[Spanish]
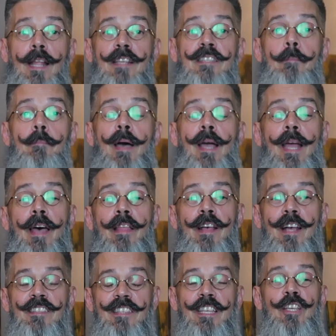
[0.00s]
Las
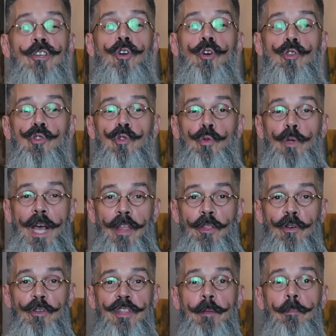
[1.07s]
embajadas y
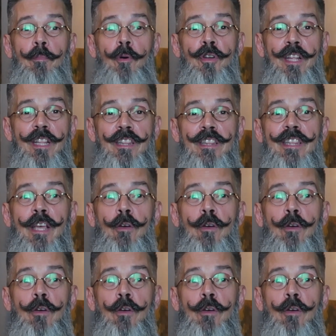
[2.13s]
consulados disponen